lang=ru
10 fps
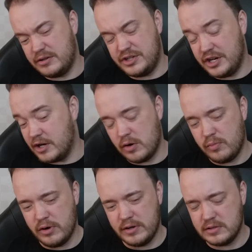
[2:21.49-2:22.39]
чей король
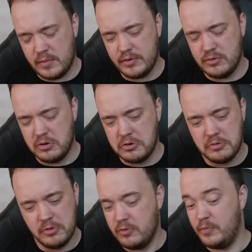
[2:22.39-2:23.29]
более слабый,
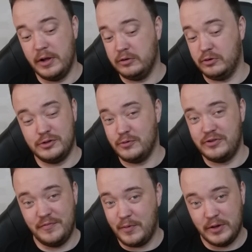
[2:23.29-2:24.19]
но у белых точно
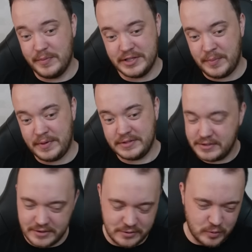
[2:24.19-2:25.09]
он не в полной
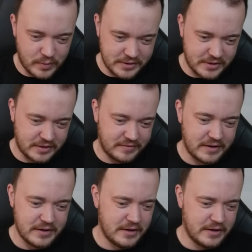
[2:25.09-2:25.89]
безопасности, это 100%.